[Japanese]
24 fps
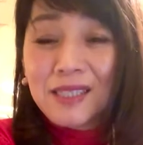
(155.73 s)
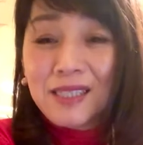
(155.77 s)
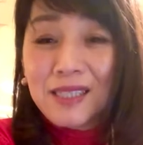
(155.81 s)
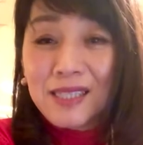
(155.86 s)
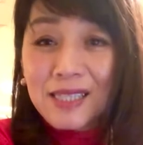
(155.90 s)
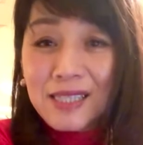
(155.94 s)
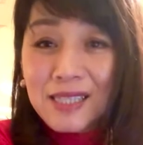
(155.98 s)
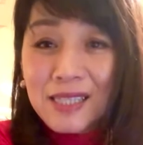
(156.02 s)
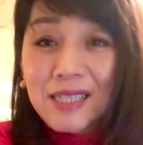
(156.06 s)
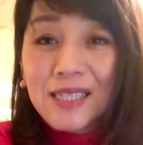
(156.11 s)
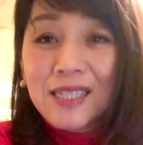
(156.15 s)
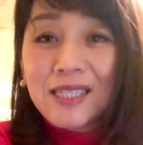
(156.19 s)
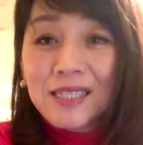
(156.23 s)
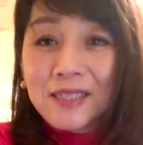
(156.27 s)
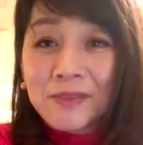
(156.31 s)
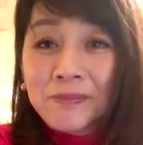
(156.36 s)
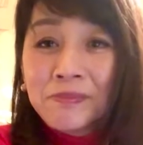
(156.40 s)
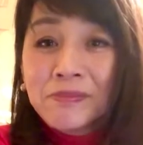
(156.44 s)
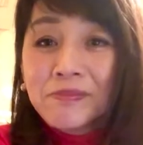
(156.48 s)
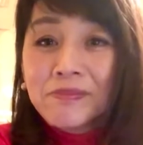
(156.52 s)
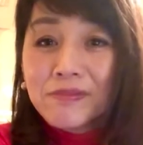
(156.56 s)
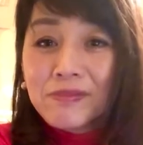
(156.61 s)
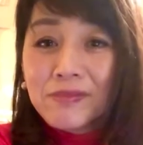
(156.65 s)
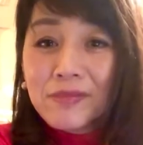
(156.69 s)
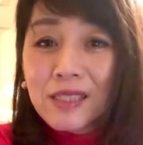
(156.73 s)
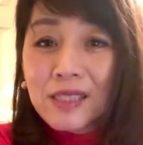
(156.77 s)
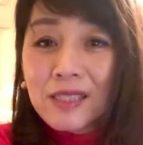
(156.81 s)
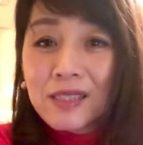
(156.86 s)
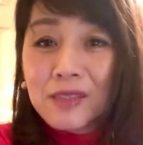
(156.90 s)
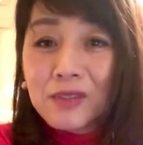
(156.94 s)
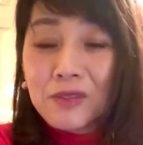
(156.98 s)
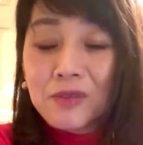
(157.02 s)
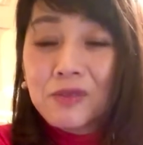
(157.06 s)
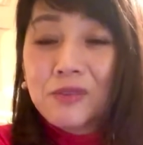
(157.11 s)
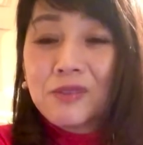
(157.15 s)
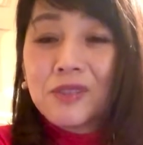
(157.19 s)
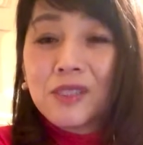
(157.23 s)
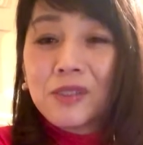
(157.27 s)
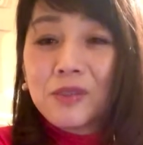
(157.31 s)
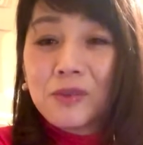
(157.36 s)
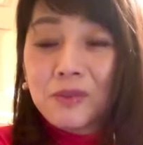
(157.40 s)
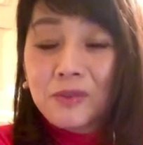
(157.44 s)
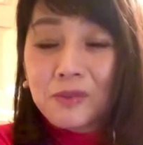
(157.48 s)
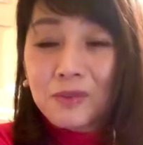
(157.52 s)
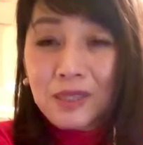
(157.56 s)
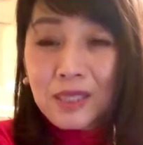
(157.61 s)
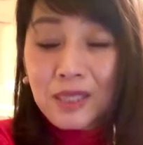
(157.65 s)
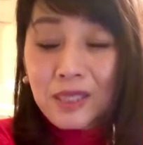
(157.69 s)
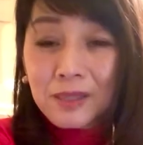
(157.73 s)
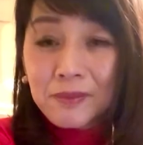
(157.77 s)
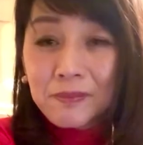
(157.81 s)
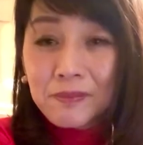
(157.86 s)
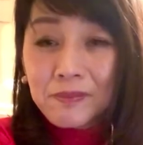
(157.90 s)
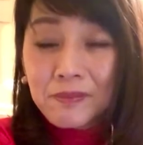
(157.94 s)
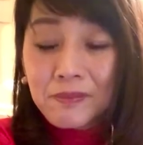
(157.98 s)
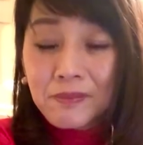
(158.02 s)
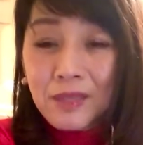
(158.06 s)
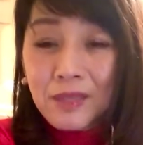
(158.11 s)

たりするんですよね。